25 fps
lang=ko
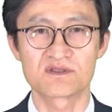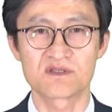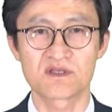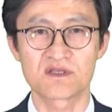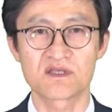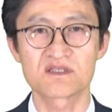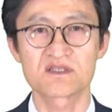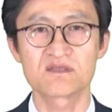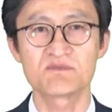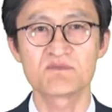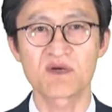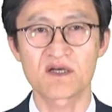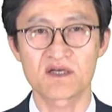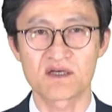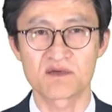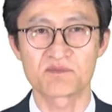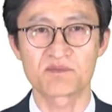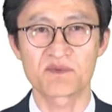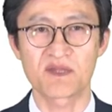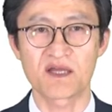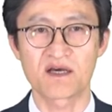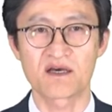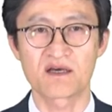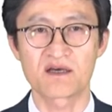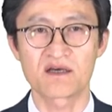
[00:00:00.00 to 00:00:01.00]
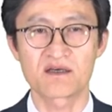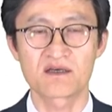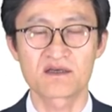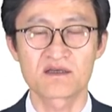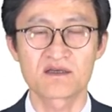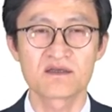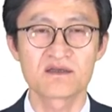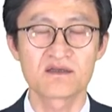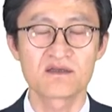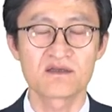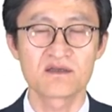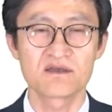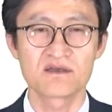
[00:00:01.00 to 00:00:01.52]
정해진 바가 없다.
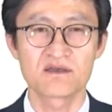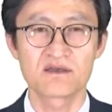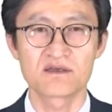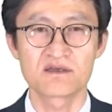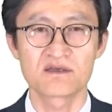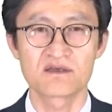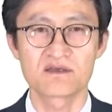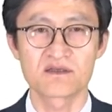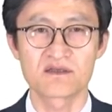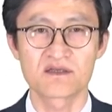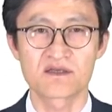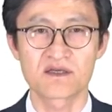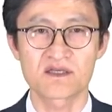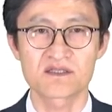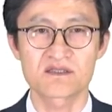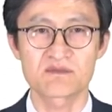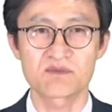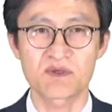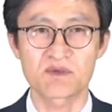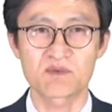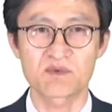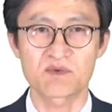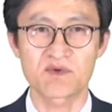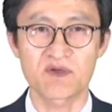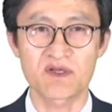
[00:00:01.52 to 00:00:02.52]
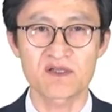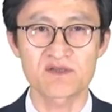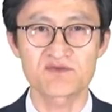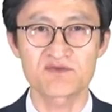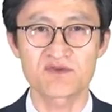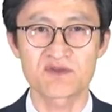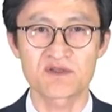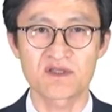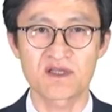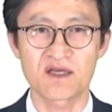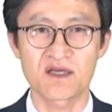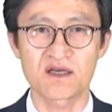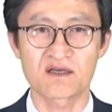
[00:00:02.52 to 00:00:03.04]
어, 여러 가지 방법으로할 수
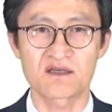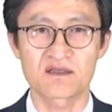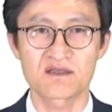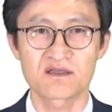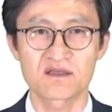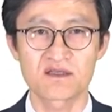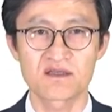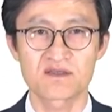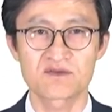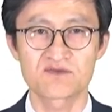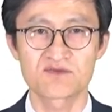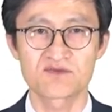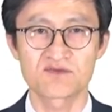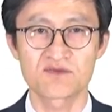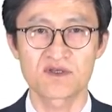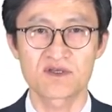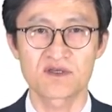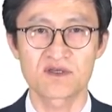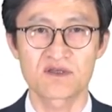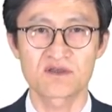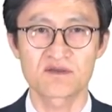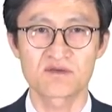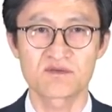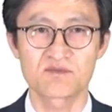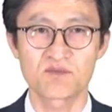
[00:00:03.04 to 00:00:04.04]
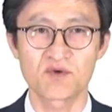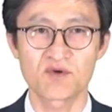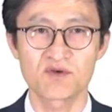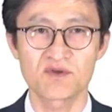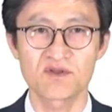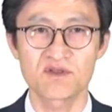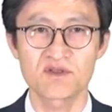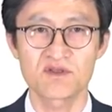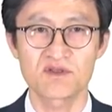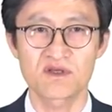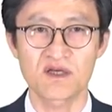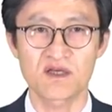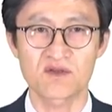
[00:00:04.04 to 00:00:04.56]
있다. 이게 중요한
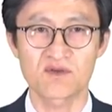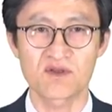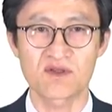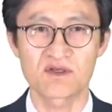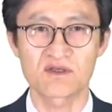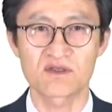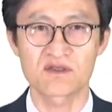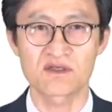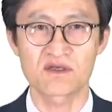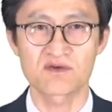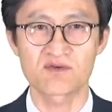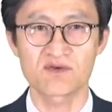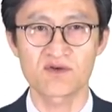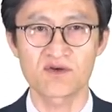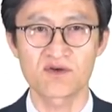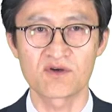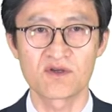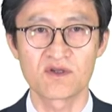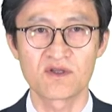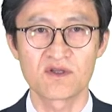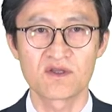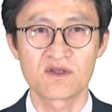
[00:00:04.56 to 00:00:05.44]
포인트가 되는 것 같고요.